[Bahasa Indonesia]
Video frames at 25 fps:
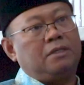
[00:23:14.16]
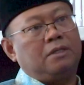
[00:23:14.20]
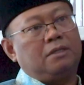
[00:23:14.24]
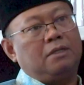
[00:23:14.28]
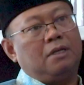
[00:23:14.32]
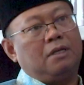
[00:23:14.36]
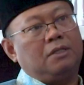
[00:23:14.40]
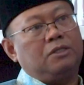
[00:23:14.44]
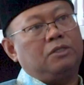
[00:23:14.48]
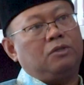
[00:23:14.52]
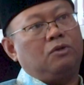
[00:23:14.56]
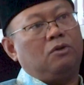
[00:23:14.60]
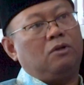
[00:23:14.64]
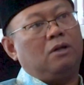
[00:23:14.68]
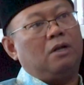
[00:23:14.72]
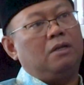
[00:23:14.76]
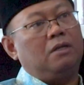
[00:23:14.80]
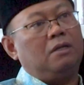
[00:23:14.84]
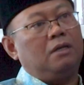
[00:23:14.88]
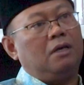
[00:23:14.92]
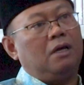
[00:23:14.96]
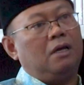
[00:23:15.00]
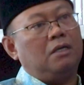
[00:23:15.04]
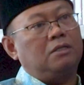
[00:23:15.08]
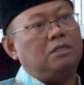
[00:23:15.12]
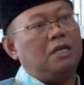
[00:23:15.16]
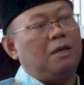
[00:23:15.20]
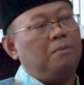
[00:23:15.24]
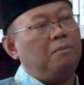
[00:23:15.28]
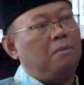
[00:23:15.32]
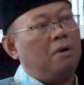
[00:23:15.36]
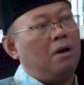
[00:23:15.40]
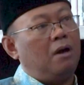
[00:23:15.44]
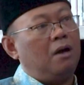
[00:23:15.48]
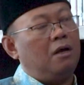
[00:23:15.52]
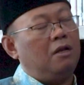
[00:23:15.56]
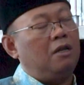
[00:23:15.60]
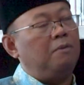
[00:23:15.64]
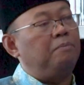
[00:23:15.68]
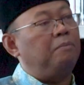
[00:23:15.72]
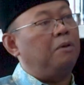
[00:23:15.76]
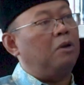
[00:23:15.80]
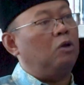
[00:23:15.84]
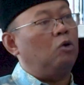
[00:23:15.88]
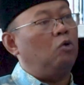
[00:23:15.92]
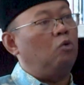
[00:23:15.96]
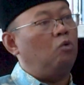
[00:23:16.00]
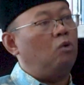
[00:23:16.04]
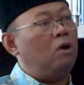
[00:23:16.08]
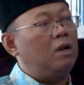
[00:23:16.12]
sejak sekolah di SMA, di
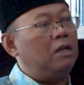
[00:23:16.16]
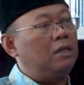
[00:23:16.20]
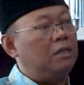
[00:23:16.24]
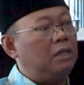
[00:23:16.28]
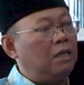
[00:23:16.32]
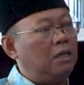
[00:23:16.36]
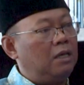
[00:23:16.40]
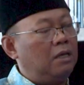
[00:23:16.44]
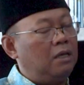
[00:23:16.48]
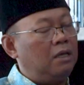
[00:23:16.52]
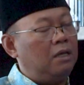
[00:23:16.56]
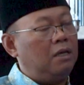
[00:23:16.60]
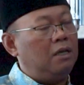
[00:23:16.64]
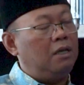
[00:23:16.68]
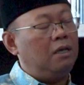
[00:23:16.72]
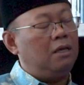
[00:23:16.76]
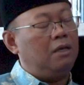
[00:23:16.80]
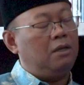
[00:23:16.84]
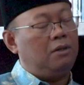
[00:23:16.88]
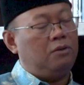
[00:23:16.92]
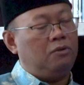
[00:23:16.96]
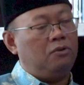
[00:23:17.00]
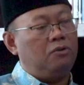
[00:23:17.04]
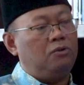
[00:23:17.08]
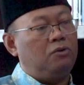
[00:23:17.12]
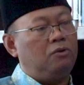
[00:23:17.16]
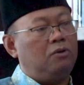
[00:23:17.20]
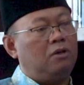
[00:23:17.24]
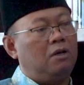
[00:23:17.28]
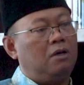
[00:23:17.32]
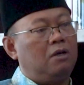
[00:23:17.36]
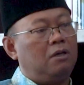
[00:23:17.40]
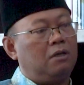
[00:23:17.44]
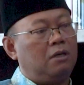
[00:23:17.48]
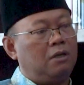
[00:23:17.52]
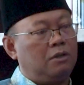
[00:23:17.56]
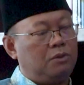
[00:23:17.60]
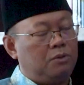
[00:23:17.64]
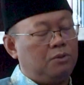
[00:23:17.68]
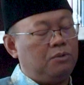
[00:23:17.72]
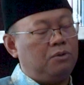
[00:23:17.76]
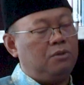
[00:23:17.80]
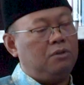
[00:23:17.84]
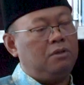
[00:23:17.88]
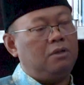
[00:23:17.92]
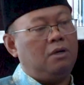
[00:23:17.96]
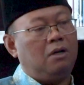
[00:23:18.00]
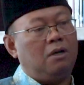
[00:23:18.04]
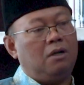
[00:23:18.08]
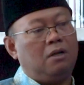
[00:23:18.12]
perguruan tinggi dulu juga
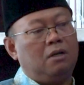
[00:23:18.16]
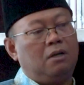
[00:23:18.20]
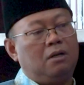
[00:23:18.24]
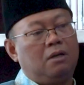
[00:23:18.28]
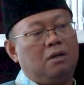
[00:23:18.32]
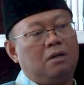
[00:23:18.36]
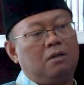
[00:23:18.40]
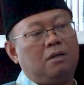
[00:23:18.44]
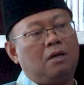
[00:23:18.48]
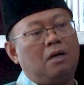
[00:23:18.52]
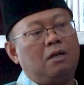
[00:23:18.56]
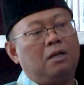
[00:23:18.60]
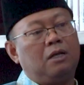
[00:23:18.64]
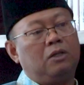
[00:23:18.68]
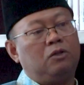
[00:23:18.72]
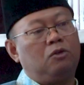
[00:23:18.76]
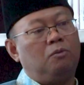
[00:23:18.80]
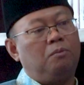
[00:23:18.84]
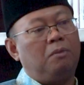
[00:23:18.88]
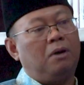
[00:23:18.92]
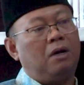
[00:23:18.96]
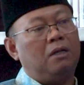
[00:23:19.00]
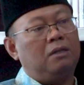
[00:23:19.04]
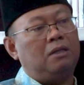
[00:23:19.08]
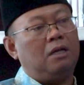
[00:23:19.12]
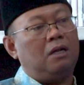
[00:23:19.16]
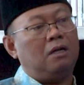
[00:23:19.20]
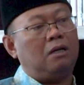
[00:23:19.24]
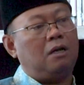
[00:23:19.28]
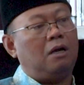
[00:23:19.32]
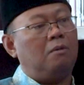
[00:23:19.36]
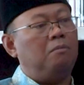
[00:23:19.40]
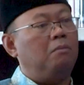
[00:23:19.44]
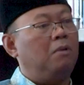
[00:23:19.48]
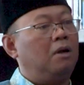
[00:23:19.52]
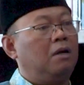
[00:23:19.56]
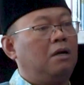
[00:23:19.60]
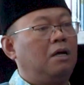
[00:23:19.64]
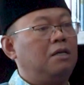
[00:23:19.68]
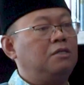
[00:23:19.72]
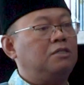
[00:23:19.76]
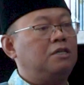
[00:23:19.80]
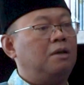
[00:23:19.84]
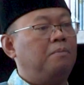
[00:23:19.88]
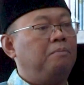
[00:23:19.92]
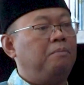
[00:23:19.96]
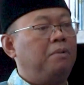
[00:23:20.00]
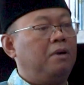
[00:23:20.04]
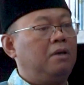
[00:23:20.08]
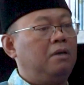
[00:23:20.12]
gitu uh, dan itu mengantarkan
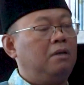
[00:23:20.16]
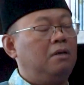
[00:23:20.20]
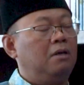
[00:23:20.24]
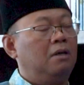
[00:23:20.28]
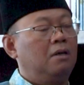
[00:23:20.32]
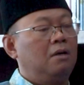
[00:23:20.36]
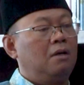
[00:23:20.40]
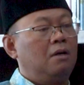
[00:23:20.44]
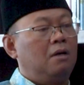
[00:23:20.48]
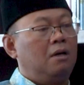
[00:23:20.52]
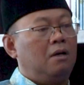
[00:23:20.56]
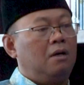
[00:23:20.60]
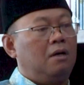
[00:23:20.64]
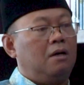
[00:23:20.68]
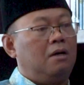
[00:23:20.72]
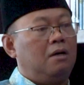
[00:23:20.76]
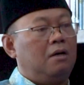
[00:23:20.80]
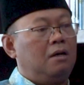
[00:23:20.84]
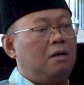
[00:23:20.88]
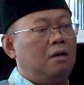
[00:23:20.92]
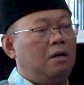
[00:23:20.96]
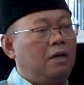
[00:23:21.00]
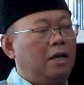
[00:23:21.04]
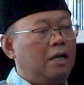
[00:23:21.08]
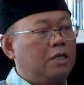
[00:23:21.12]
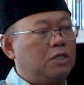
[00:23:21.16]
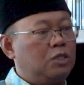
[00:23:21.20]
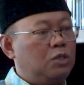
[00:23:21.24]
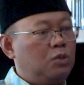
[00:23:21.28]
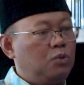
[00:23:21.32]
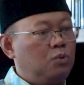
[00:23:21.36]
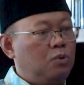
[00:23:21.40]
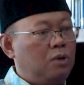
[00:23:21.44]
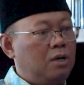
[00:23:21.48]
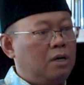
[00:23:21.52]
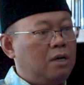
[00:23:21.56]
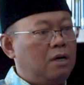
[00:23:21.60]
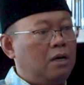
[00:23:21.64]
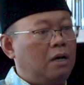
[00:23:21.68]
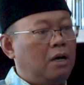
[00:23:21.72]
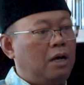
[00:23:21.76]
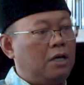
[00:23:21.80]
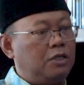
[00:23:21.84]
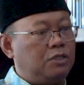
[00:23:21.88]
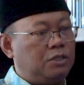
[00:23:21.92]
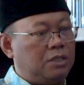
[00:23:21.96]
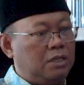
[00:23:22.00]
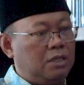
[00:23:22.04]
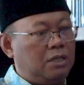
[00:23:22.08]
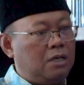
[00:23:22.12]
bahkan sampai uh, S2,
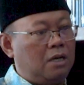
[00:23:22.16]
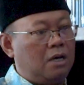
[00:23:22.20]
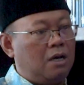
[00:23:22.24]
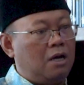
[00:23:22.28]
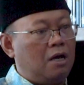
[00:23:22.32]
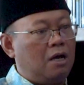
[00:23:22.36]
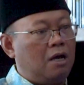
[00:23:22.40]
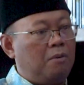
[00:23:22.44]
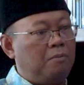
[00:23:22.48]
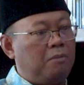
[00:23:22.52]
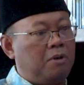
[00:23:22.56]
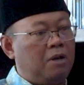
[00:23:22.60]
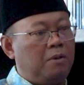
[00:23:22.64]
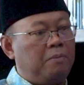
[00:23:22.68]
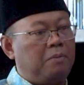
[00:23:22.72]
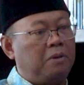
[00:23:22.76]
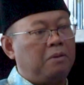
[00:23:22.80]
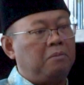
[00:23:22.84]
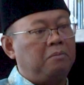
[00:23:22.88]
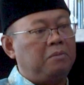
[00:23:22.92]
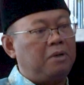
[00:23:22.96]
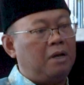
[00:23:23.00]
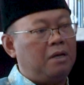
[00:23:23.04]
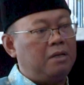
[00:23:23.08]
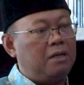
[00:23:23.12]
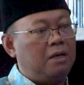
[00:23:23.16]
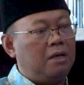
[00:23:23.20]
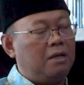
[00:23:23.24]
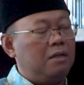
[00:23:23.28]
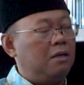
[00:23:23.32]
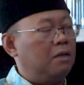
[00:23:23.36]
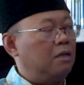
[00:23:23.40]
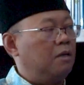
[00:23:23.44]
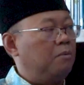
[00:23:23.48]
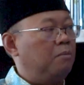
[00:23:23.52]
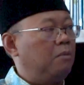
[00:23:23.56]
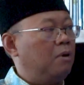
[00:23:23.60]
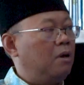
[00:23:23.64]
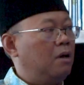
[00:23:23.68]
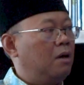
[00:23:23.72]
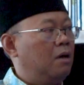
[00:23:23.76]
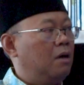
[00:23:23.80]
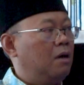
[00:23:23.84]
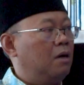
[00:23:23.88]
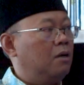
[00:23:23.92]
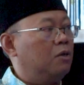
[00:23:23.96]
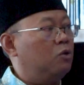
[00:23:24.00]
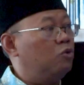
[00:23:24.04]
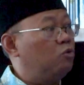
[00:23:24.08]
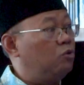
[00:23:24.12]
S3 mendapat biaya dari
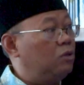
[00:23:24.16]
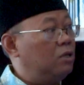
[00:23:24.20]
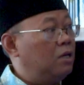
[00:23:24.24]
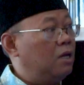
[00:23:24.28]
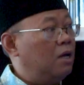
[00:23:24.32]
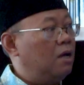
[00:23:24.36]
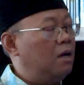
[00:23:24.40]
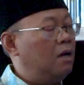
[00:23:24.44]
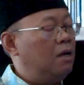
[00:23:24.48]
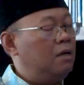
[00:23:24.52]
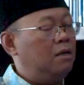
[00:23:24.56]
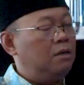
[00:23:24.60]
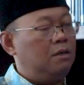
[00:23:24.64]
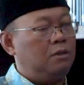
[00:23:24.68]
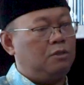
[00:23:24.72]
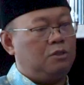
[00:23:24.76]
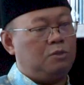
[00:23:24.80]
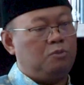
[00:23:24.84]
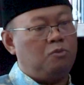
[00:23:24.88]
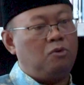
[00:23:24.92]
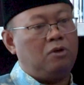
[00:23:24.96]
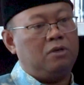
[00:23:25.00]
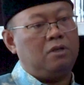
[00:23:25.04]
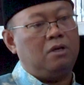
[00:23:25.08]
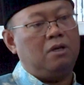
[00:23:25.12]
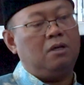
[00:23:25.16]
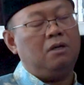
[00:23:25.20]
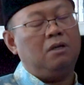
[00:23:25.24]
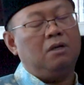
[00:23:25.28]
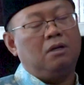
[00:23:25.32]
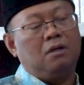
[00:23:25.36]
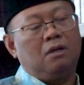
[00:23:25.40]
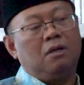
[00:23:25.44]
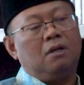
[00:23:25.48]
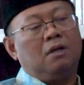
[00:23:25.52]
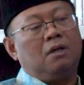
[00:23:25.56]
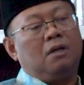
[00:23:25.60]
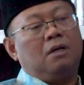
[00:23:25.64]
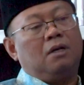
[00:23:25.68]
Bank Dunia semuanya